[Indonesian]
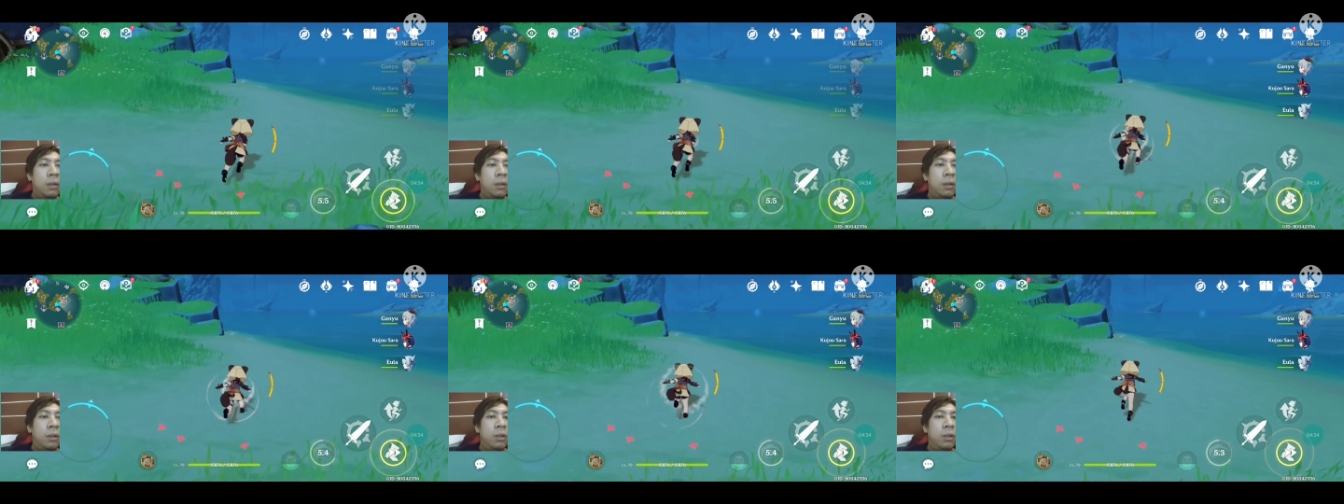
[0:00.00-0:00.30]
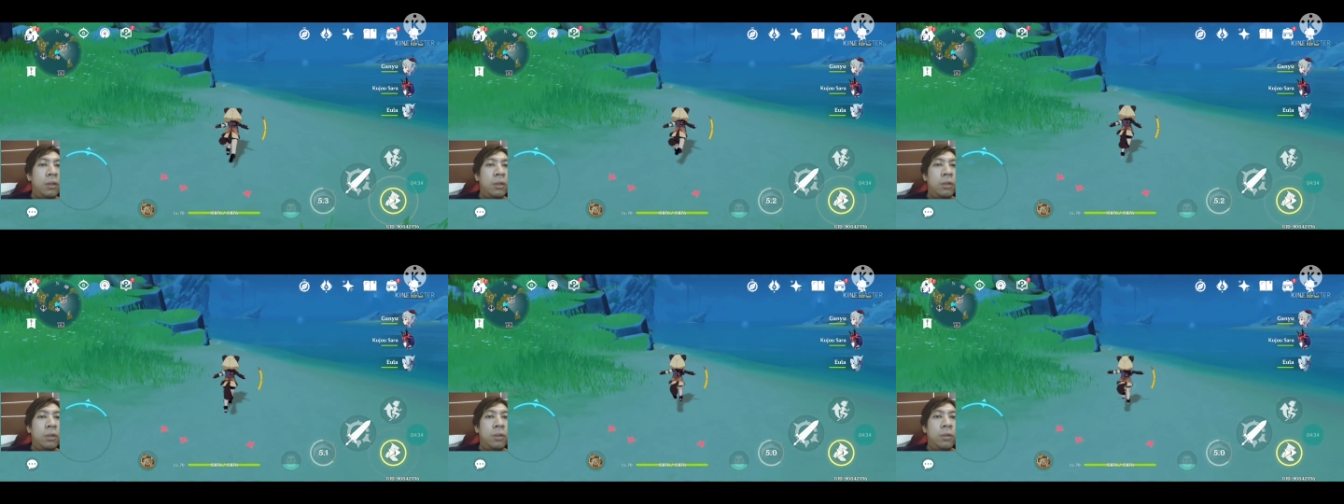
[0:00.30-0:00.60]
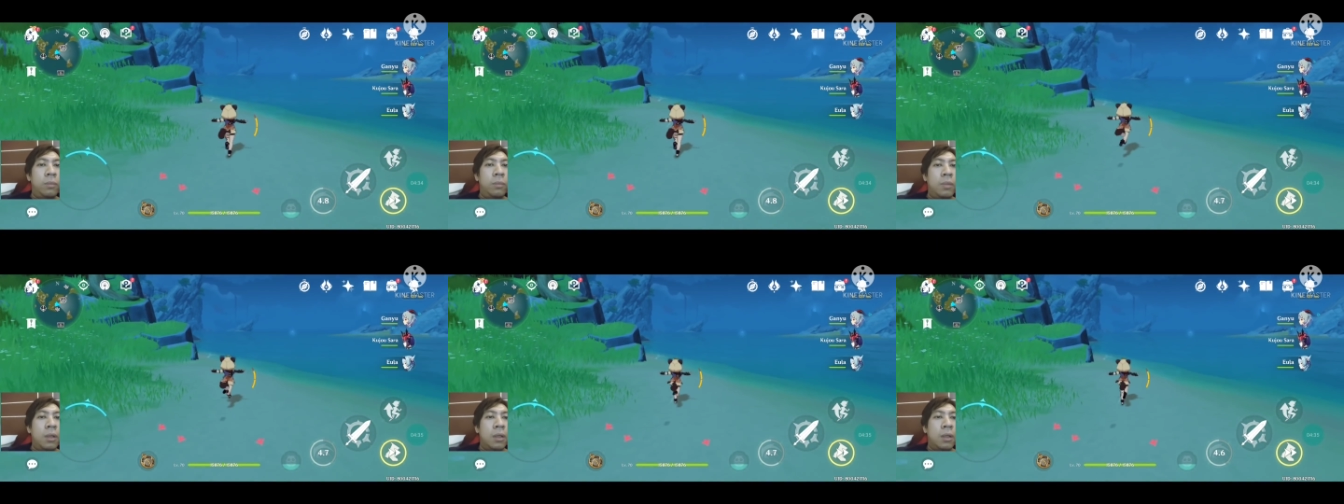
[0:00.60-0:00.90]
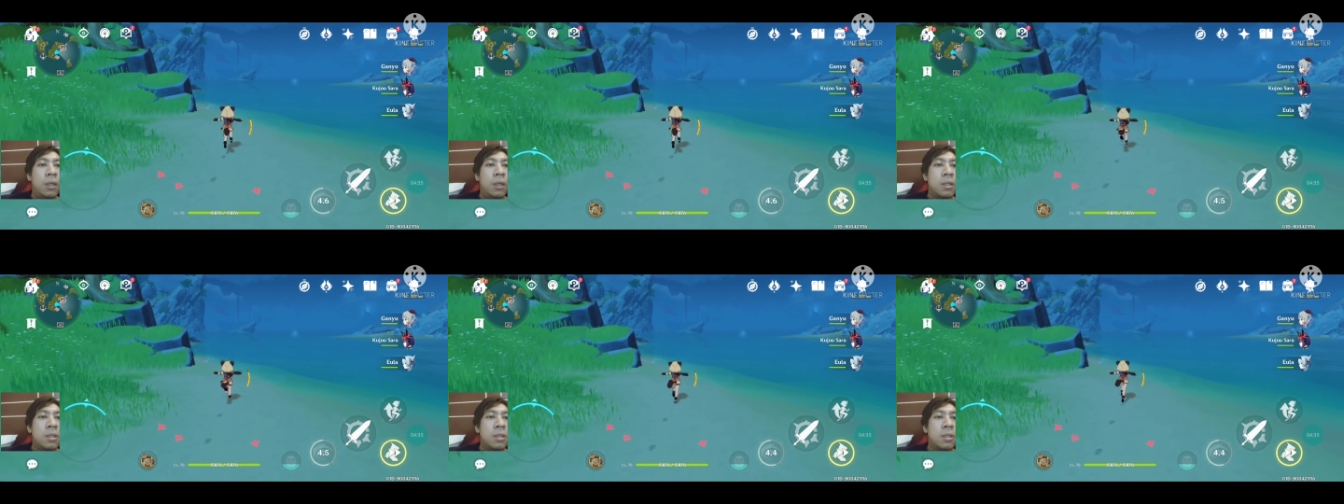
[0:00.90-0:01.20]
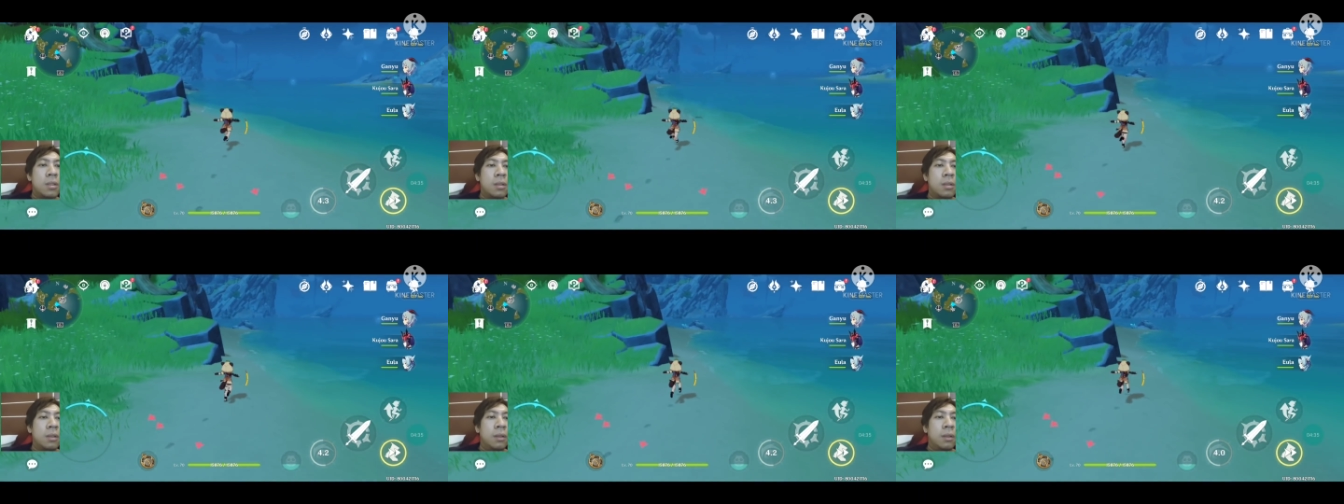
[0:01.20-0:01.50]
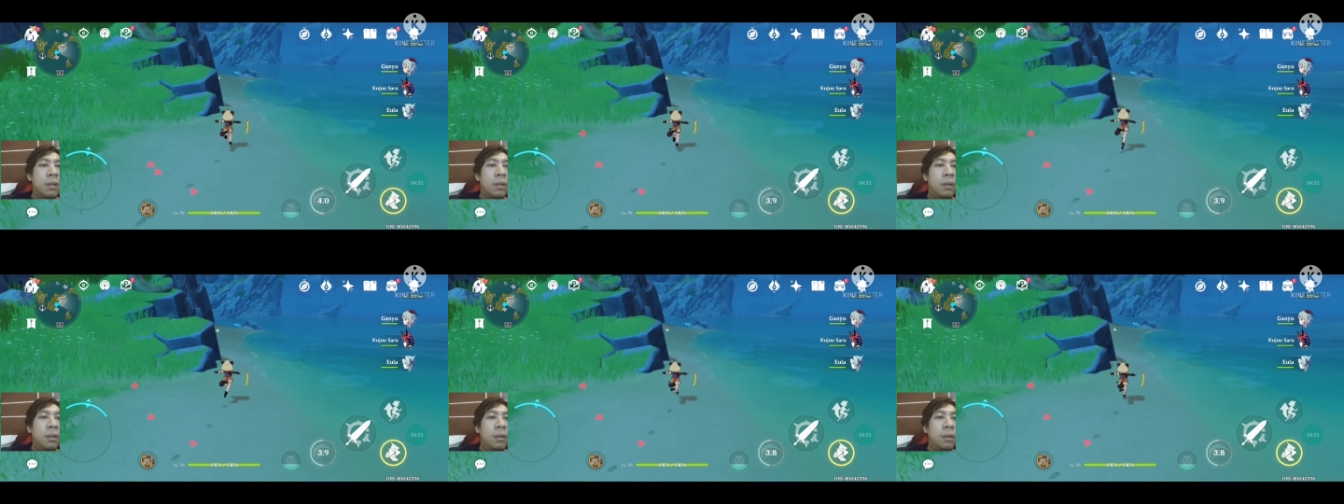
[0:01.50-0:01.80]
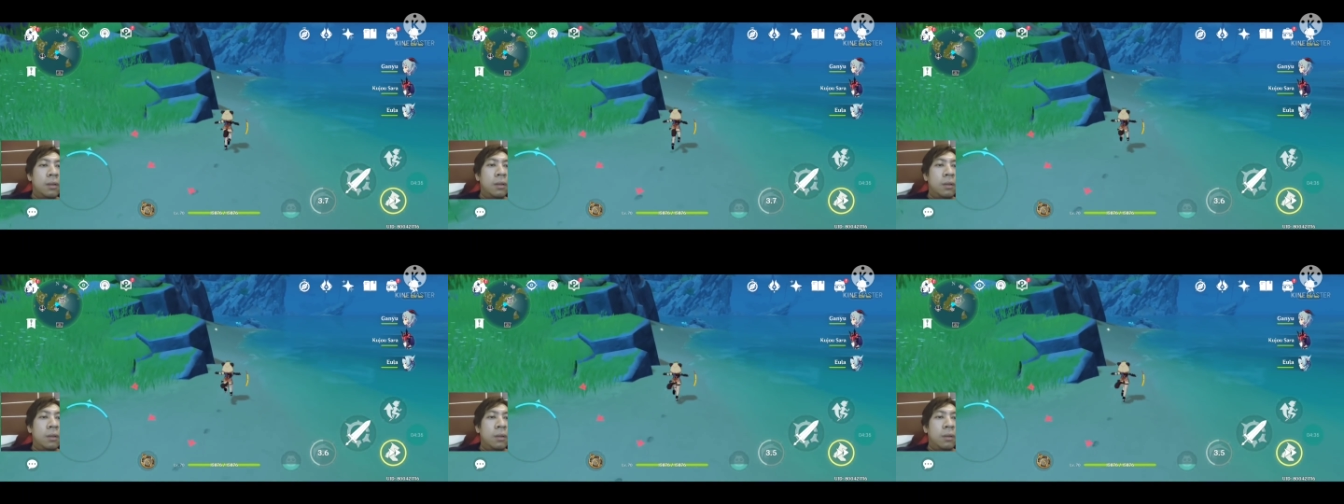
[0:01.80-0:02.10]
Hidup ya guys.
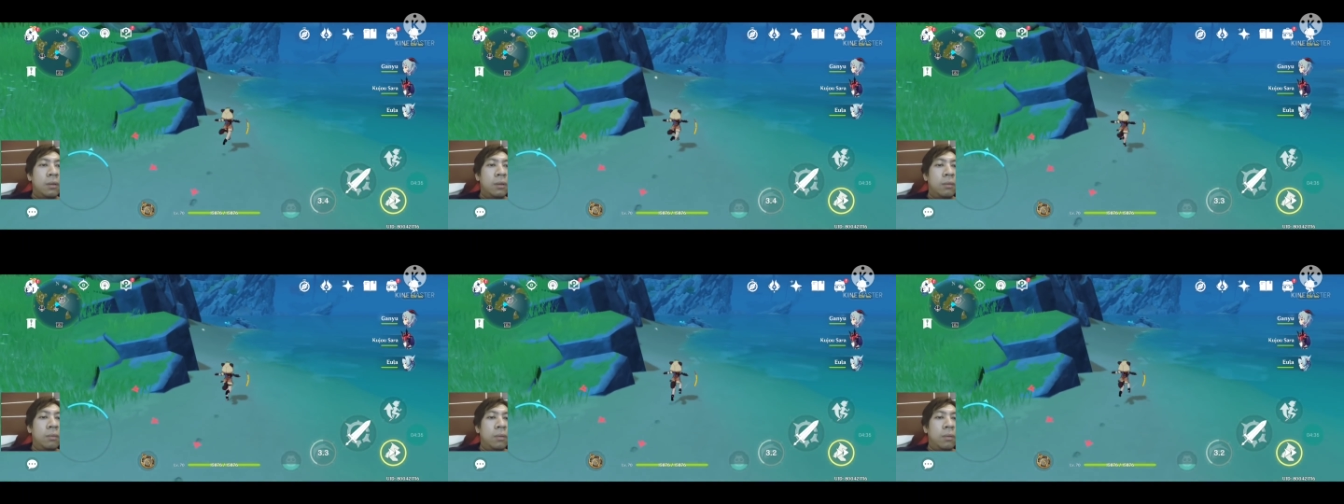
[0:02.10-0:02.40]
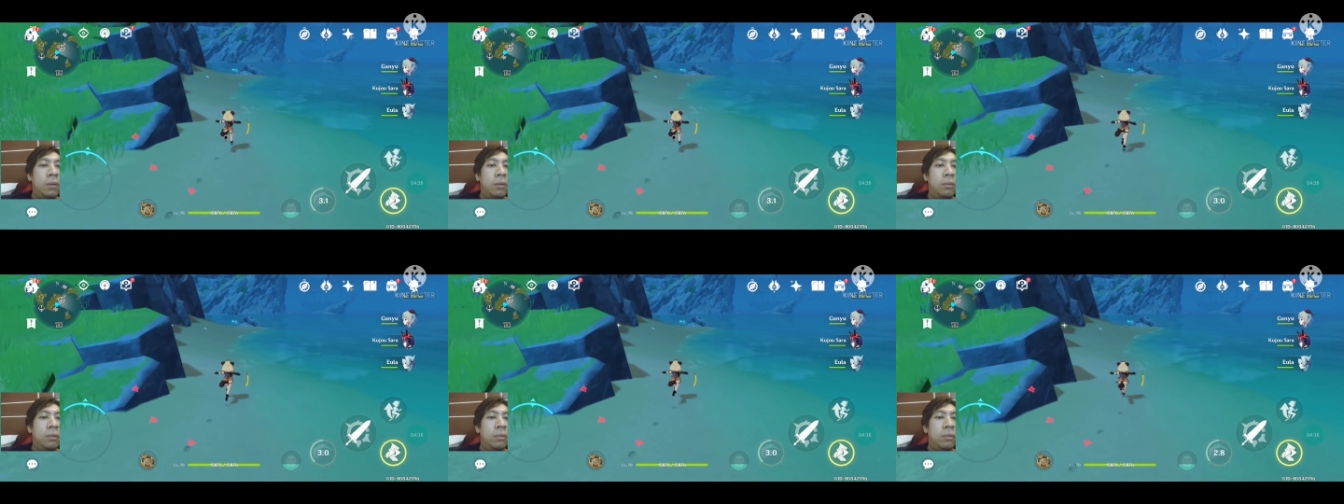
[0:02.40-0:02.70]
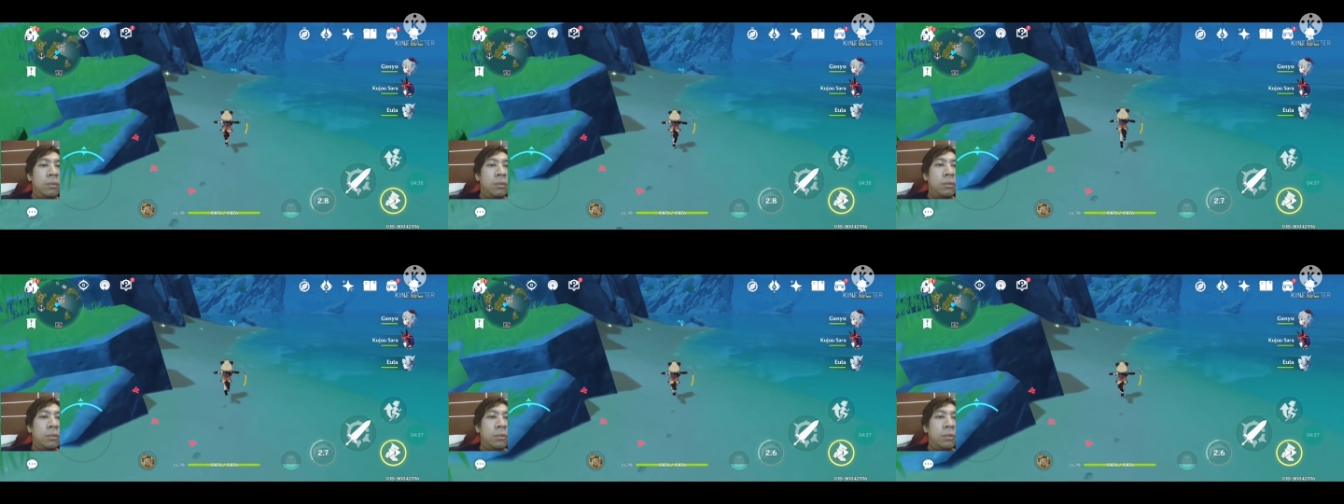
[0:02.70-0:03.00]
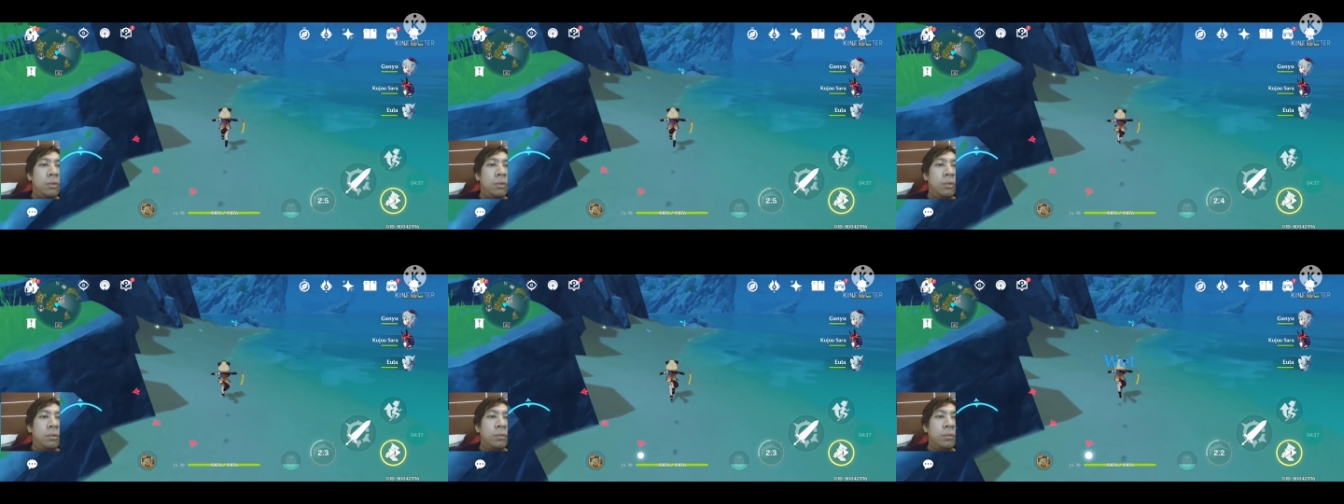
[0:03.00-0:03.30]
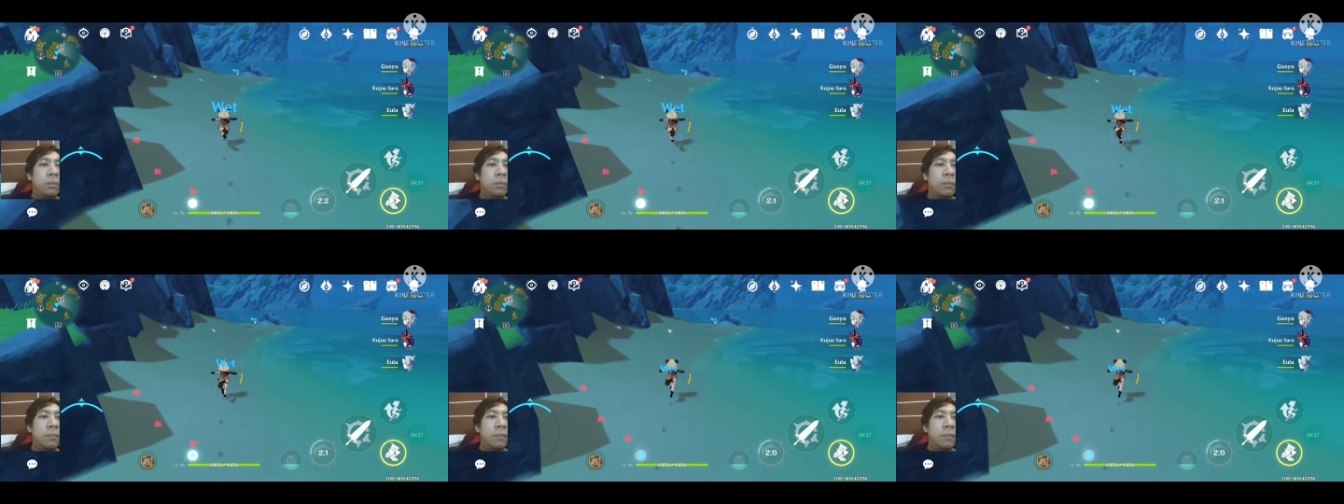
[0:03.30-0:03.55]
Waduh.